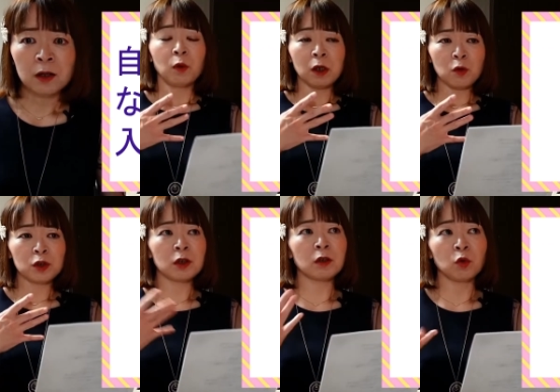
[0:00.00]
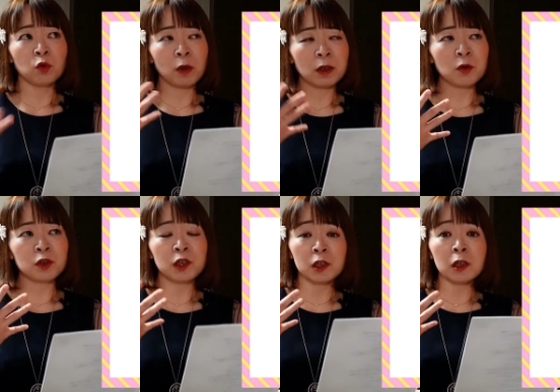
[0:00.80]
私だとこの
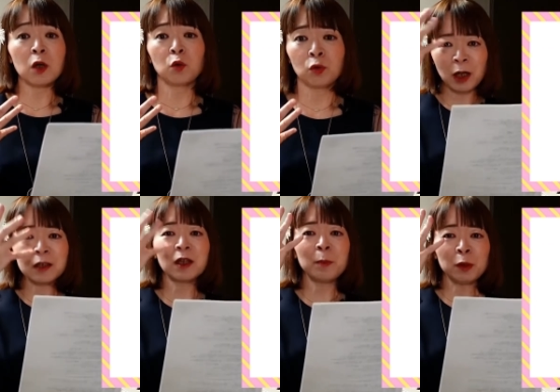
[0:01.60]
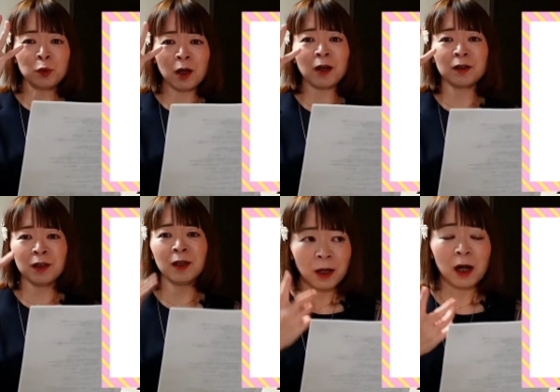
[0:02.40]
私、近子の頭の中
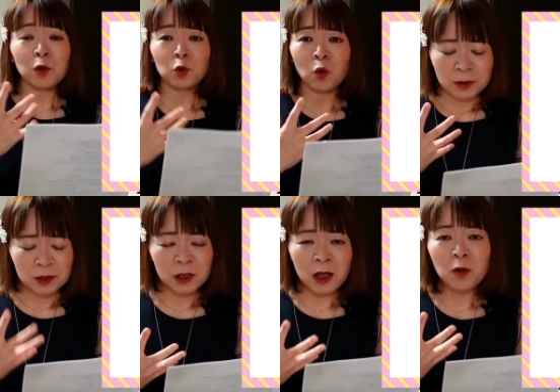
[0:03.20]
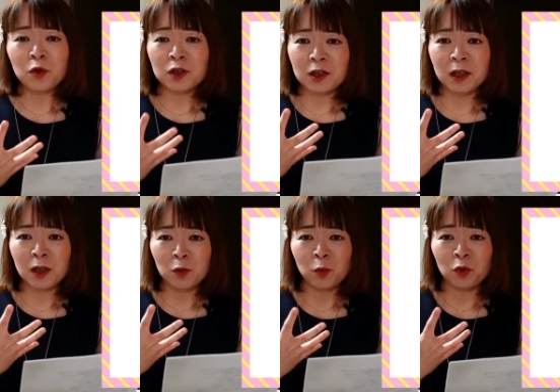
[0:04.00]
にあると自覚し
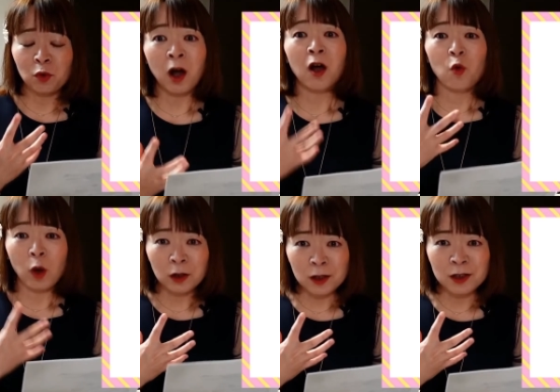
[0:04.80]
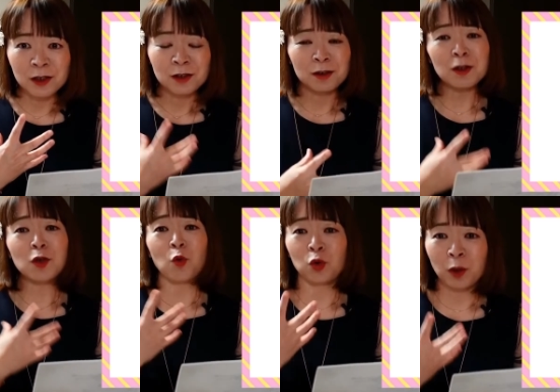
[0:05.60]
ているものが私。な
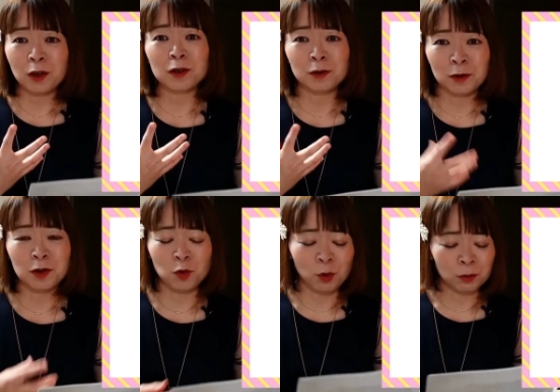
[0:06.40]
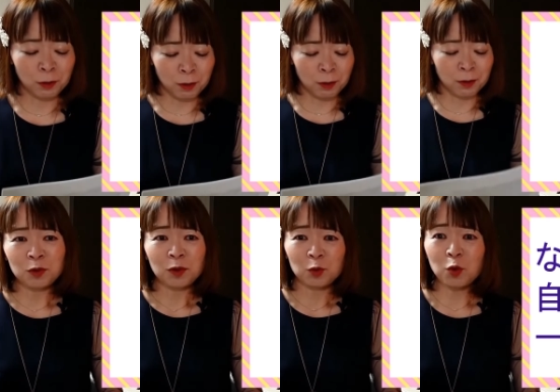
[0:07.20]
ぜこの私なんでしょうかね
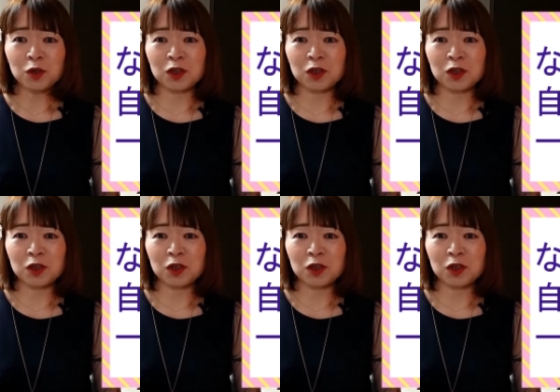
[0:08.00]
どうして